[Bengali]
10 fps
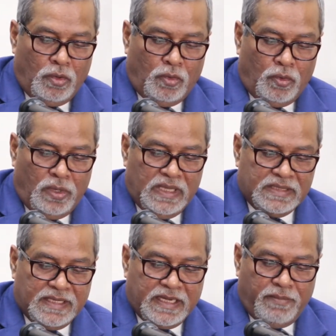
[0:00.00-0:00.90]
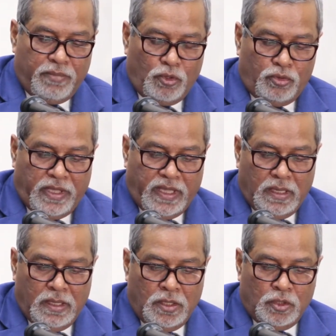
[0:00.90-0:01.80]
কোনো এজেন্টের বিরুদ্ধে
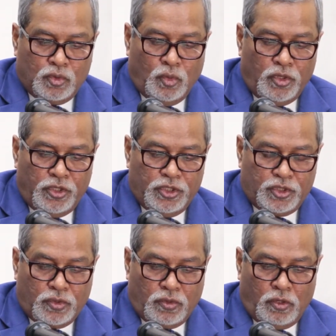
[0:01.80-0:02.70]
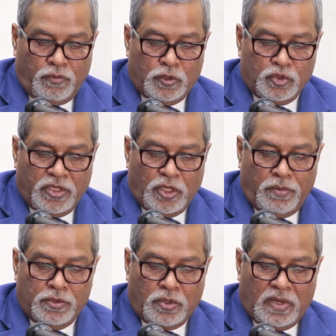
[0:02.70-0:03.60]
সুনির্দিষ্ট কোনো ফৌজদারি
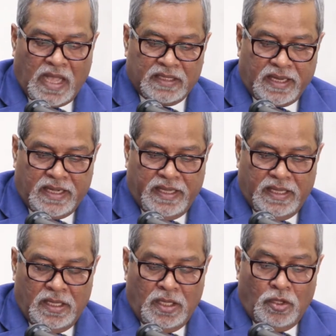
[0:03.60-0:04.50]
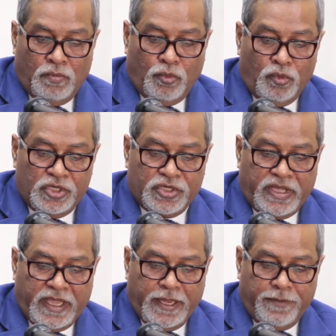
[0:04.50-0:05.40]
অভিযোগ না থাকলে
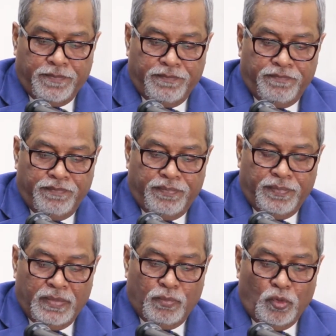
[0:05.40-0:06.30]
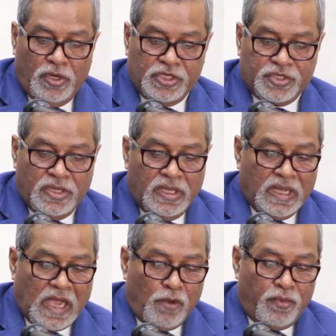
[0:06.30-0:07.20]
পুলিশকে পুলিশ
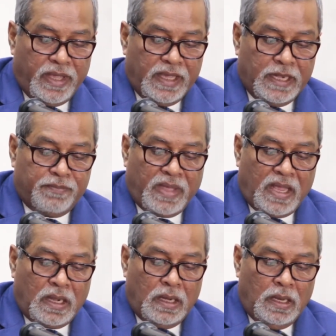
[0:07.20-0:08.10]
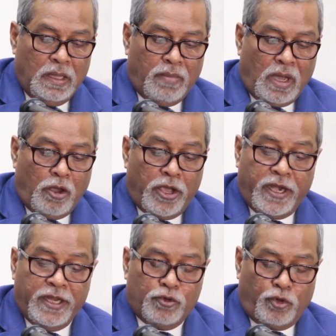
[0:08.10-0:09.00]
কাউকে গ্রেপ্তার বা
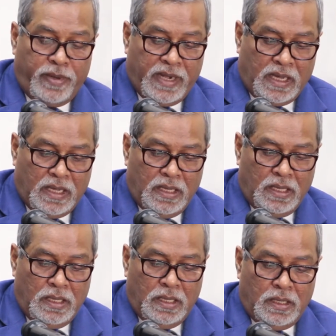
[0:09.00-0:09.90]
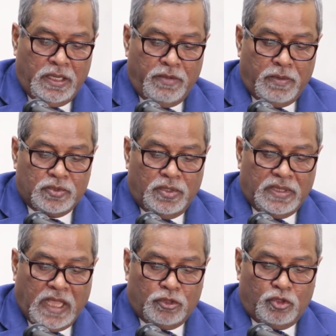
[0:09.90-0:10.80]
হয়রানি করবে না নির্বাচনী
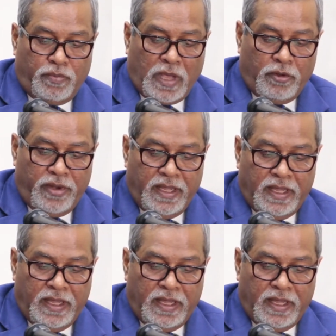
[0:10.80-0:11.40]
দায়িত্ব পালনে